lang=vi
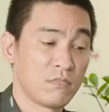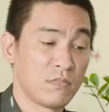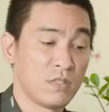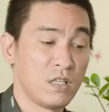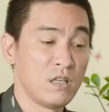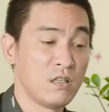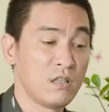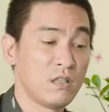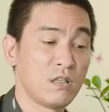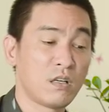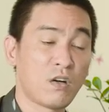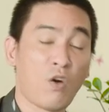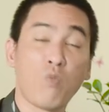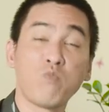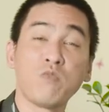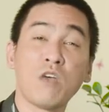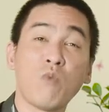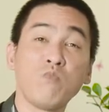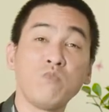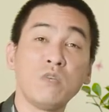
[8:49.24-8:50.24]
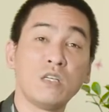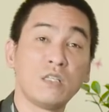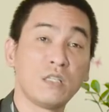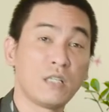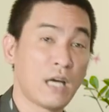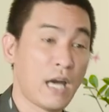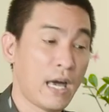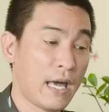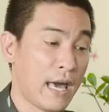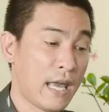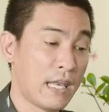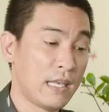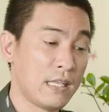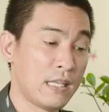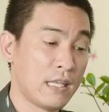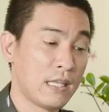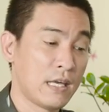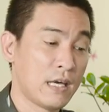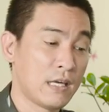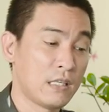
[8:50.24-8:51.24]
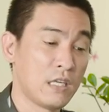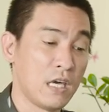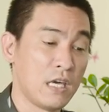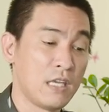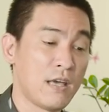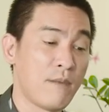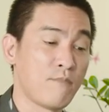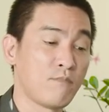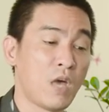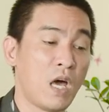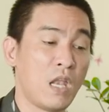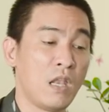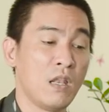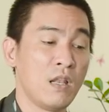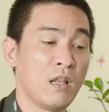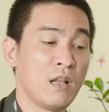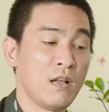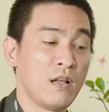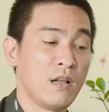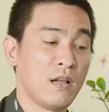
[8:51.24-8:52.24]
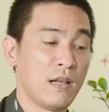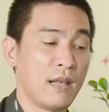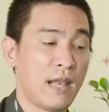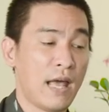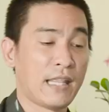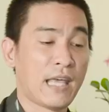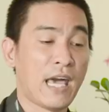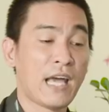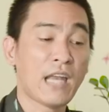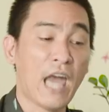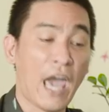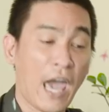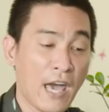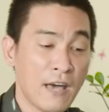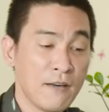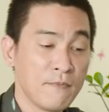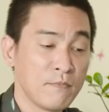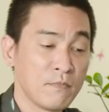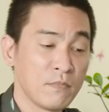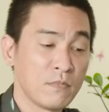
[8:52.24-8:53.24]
như cũng giống như các anh, anh à, chị nhâm thìn là tháng đẻ